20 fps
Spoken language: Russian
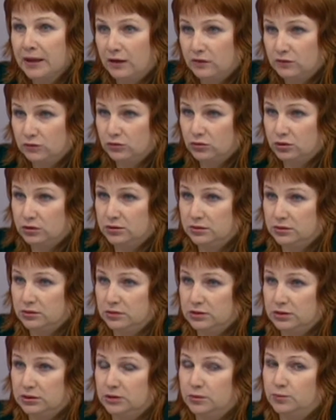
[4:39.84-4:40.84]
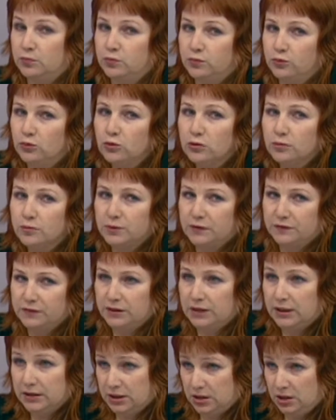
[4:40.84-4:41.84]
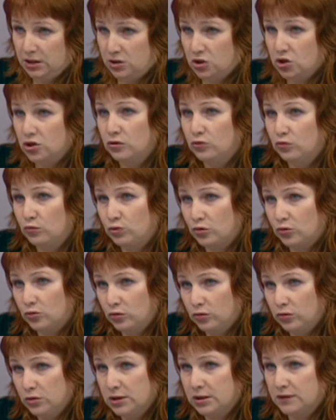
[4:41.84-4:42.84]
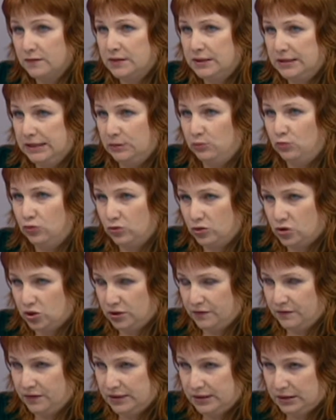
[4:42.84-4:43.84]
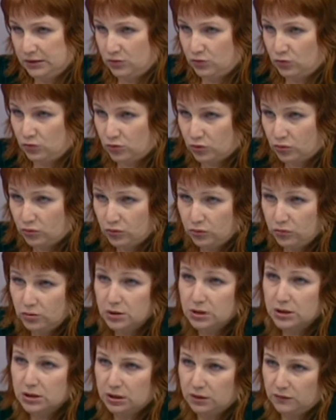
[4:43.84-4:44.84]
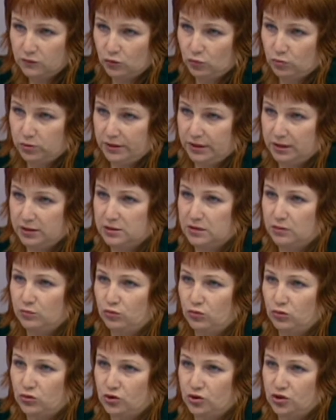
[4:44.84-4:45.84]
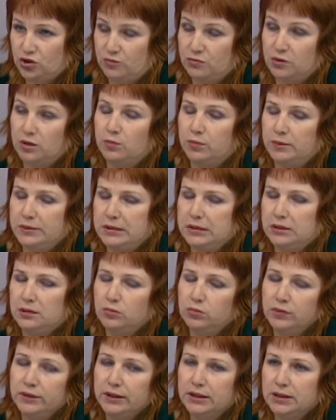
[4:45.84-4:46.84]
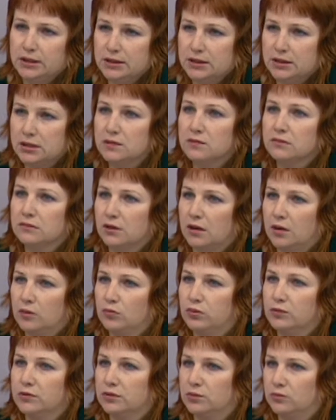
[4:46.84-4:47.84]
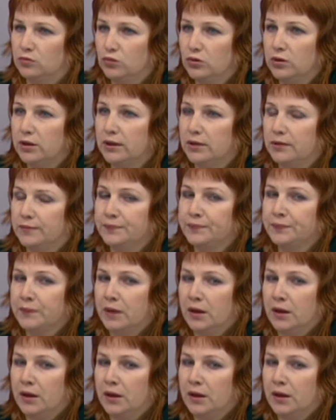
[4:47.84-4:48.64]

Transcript: Угу. Вот. Э, по профилактике, конечно, туберкулеза все больше видят туберкулез, его боятся больше, чем гепатита Б, и, естественно, как бы более